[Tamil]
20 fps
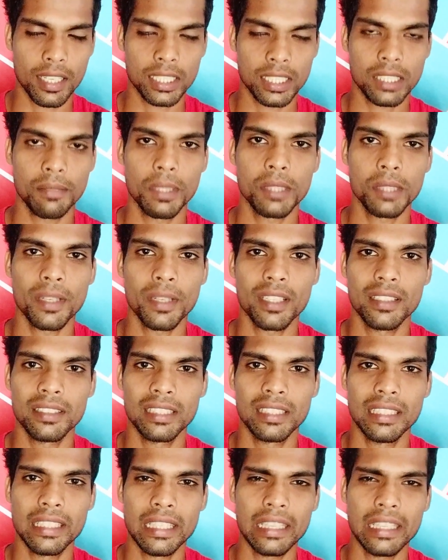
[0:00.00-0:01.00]
கஸ்டமைஸ்
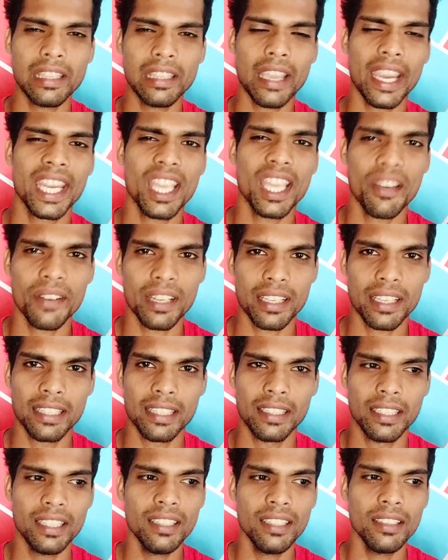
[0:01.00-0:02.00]
பண்ணுறேன்னு சொல்லி எந்த ஐடியாவும்
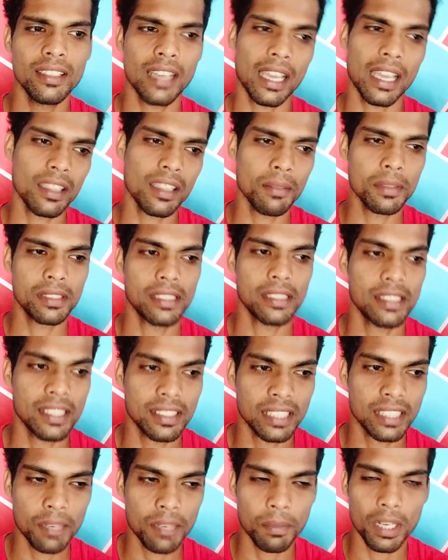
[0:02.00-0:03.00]
எனக்கு இல்லை நான் இந்த
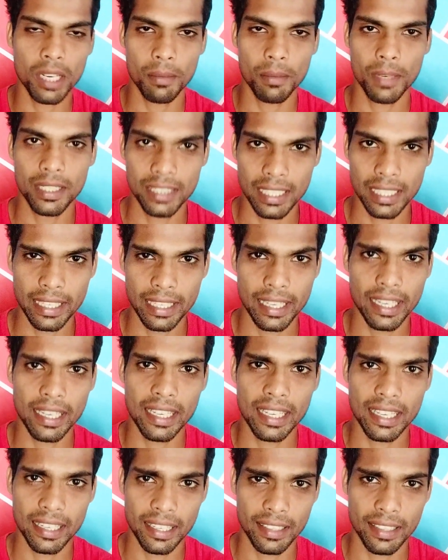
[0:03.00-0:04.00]
பிஸ்னஸை ஸ்டார்ட் பண்ணலாமான்னு சொல்லி
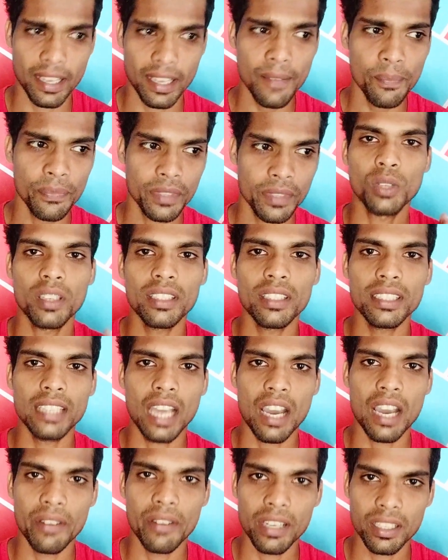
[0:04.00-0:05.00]
கேட்டிங்களா இருந்தால் ஸோ அதுக்கு
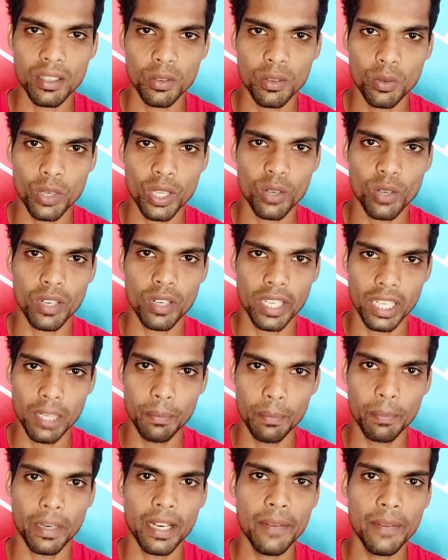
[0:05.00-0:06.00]
நான் வழங்கக்கூடிய ஒரு
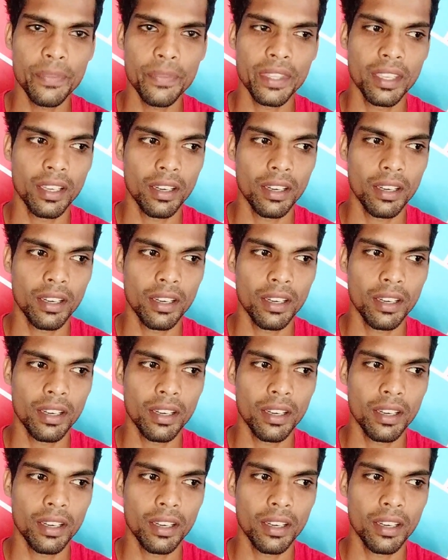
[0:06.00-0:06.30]
ஹெல்ப்பாக